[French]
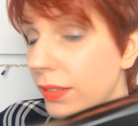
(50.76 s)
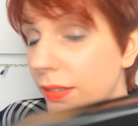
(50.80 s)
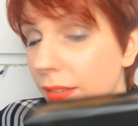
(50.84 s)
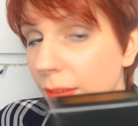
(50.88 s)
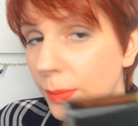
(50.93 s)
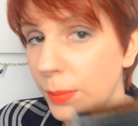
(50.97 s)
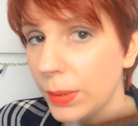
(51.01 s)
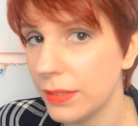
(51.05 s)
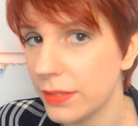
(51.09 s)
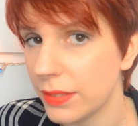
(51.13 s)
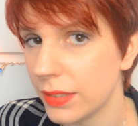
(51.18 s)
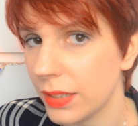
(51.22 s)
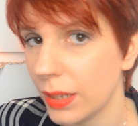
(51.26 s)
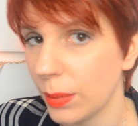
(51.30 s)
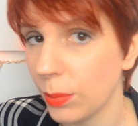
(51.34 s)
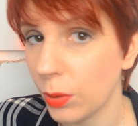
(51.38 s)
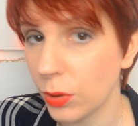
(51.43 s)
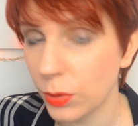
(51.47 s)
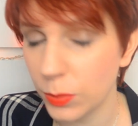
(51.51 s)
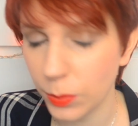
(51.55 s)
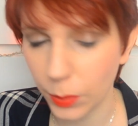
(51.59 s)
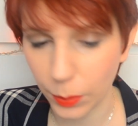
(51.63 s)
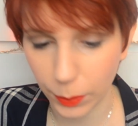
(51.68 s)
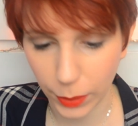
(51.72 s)
c'est c'est la
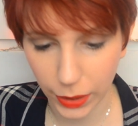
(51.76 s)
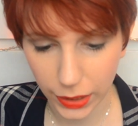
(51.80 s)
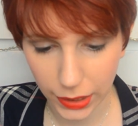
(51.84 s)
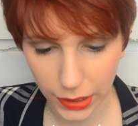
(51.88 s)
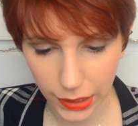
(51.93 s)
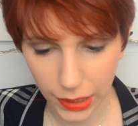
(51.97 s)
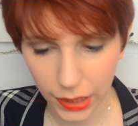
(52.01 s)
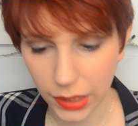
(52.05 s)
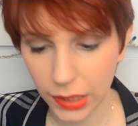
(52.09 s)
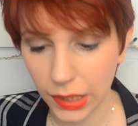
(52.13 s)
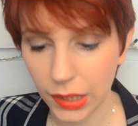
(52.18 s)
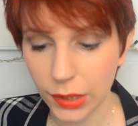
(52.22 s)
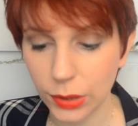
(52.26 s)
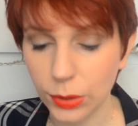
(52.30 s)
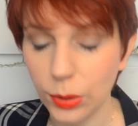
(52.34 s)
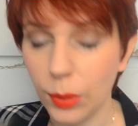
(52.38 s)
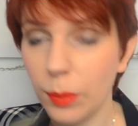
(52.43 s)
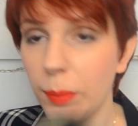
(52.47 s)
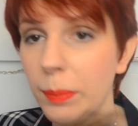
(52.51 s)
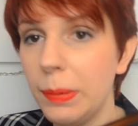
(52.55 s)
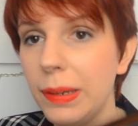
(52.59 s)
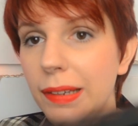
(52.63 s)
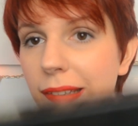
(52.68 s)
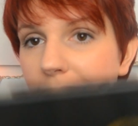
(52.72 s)
box pour moi.
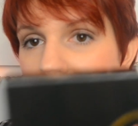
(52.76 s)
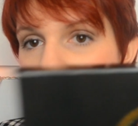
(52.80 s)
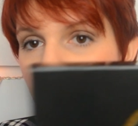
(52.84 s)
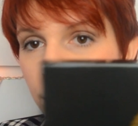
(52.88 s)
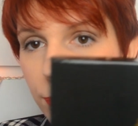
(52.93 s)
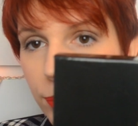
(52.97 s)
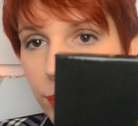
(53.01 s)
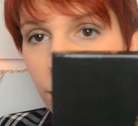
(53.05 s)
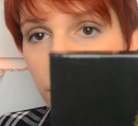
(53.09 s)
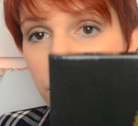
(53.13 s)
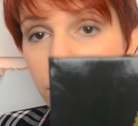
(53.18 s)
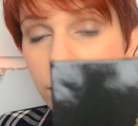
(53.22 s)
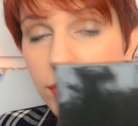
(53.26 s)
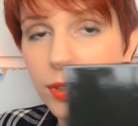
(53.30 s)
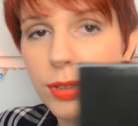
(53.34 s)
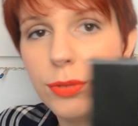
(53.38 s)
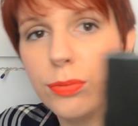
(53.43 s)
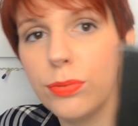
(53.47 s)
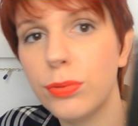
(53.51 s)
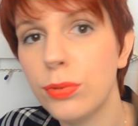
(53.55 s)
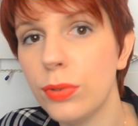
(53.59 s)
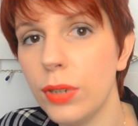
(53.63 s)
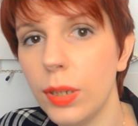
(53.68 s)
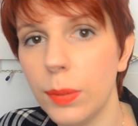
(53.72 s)
Donc B, c'est pour
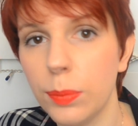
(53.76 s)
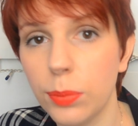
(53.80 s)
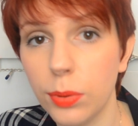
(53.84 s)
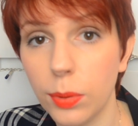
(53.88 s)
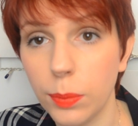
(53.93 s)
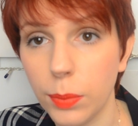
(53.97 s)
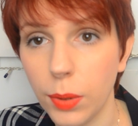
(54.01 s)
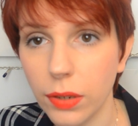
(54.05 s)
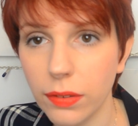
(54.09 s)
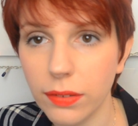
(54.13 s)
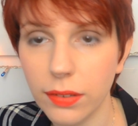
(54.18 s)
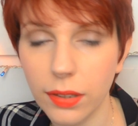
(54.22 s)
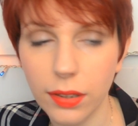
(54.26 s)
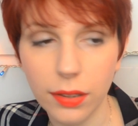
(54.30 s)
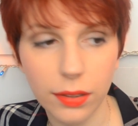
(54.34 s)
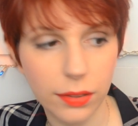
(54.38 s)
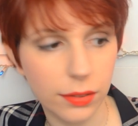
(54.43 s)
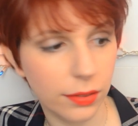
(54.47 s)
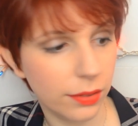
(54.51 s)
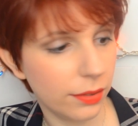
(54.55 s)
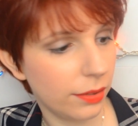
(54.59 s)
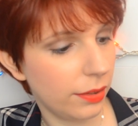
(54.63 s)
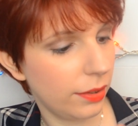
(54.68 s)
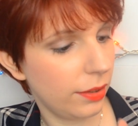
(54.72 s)
Beautiful et pour box,
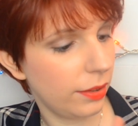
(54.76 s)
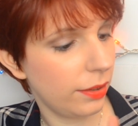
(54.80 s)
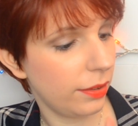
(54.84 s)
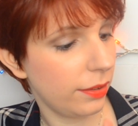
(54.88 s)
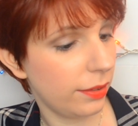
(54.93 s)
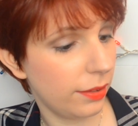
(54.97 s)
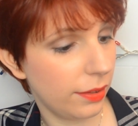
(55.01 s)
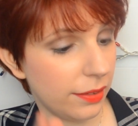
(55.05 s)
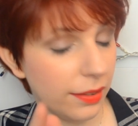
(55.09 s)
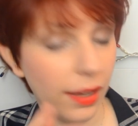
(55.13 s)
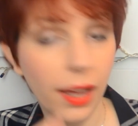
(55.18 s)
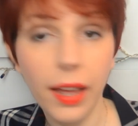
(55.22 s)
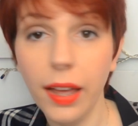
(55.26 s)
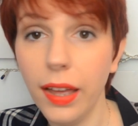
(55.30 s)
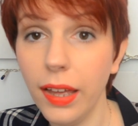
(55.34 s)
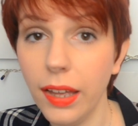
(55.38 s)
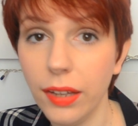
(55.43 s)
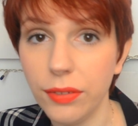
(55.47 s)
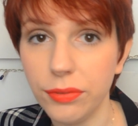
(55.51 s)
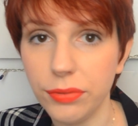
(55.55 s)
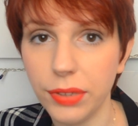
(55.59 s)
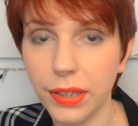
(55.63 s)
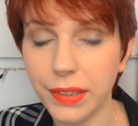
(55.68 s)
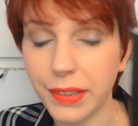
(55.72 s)
hein. c'est ça
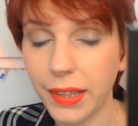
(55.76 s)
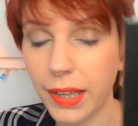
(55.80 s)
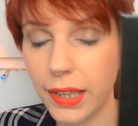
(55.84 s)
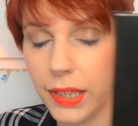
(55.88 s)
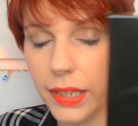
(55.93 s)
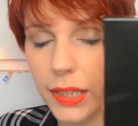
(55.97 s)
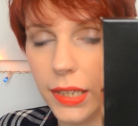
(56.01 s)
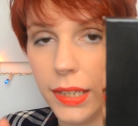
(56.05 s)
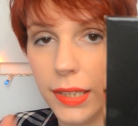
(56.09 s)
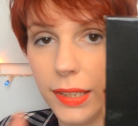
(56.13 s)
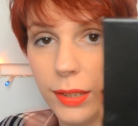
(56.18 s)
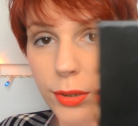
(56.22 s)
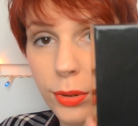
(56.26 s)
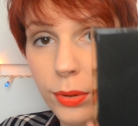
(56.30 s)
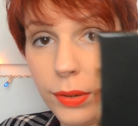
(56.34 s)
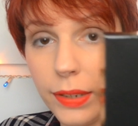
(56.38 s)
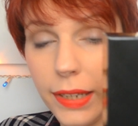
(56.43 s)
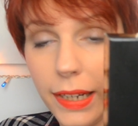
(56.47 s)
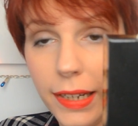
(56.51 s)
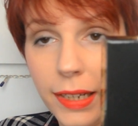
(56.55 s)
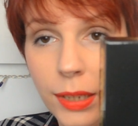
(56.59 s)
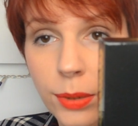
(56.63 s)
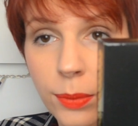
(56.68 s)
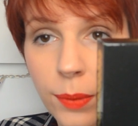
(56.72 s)
hein, en fait. Donc
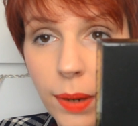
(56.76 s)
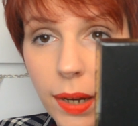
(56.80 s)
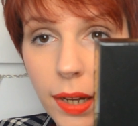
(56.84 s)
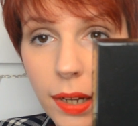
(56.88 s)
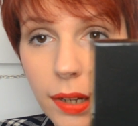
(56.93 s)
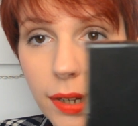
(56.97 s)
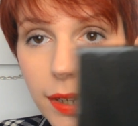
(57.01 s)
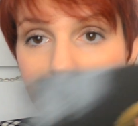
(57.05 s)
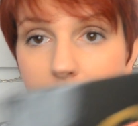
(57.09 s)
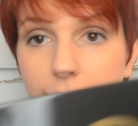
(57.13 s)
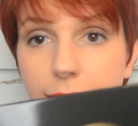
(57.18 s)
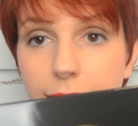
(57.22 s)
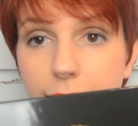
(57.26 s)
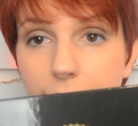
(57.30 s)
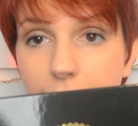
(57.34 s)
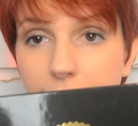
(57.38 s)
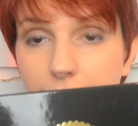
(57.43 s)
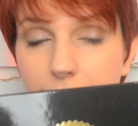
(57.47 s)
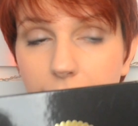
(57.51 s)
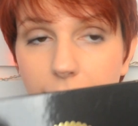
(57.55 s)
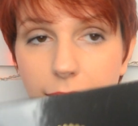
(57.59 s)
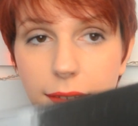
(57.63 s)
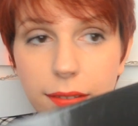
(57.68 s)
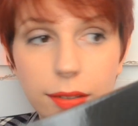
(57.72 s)
elle est noire, elle est très
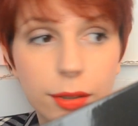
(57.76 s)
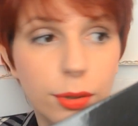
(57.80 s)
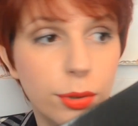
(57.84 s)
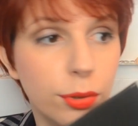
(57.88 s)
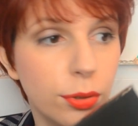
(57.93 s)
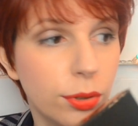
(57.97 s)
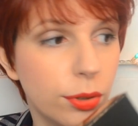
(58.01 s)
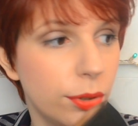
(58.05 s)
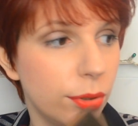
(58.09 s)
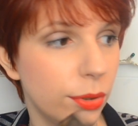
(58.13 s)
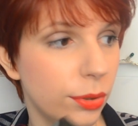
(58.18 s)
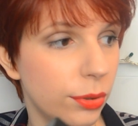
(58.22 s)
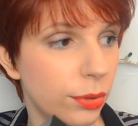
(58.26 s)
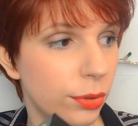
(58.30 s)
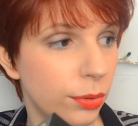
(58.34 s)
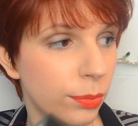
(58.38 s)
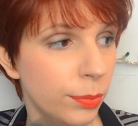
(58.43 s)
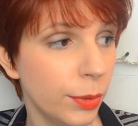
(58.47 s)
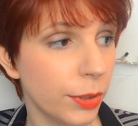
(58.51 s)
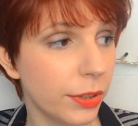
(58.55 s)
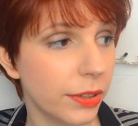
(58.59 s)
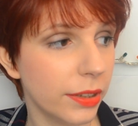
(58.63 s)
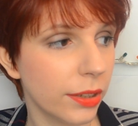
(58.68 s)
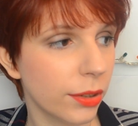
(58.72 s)
classe. Donc euh,
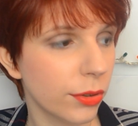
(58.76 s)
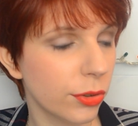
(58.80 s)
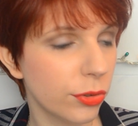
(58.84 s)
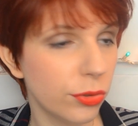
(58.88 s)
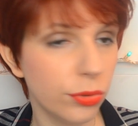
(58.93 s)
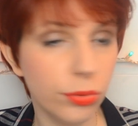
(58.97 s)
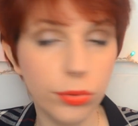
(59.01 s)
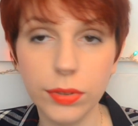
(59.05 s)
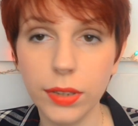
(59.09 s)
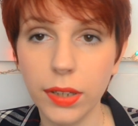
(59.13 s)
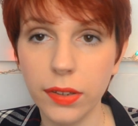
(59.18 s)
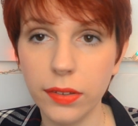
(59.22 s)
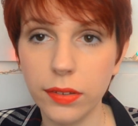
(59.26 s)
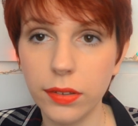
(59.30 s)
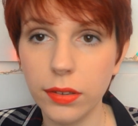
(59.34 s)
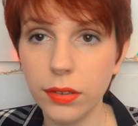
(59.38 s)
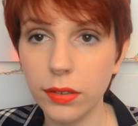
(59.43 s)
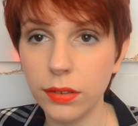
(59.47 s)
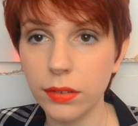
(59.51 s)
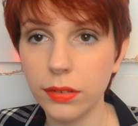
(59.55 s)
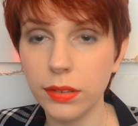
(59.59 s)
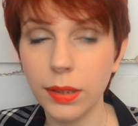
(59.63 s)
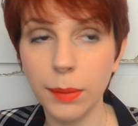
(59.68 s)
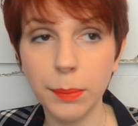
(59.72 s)
moi, je l'ai reçue dans
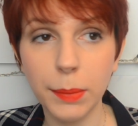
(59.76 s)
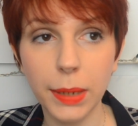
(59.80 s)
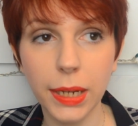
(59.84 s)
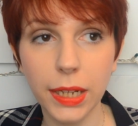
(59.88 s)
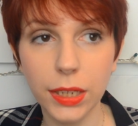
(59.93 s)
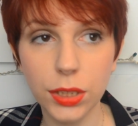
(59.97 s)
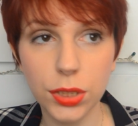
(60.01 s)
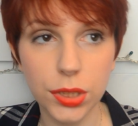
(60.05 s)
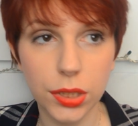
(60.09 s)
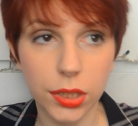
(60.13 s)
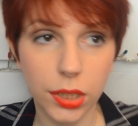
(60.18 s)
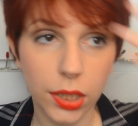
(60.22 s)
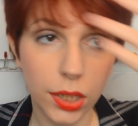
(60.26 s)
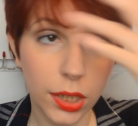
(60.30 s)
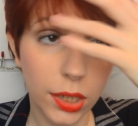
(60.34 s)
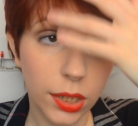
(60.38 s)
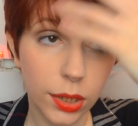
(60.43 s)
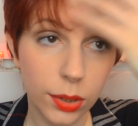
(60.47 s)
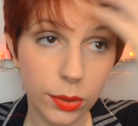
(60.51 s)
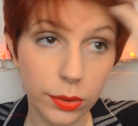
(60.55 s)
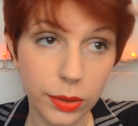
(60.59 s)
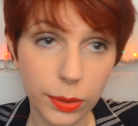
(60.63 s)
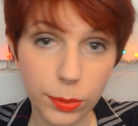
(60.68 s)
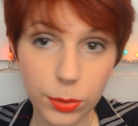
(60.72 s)
un emballage.
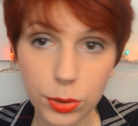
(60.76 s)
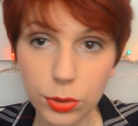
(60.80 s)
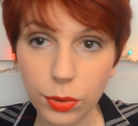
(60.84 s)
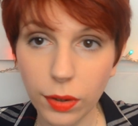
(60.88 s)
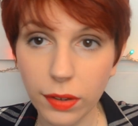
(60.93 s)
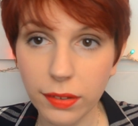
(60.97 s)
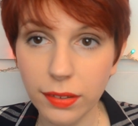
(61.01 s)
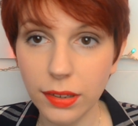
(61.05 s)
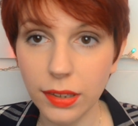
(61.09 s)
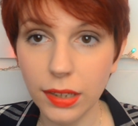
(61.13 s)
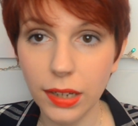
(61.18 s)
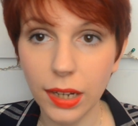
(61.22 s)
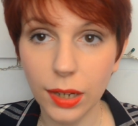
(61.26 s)
Au début, je croyais que c'était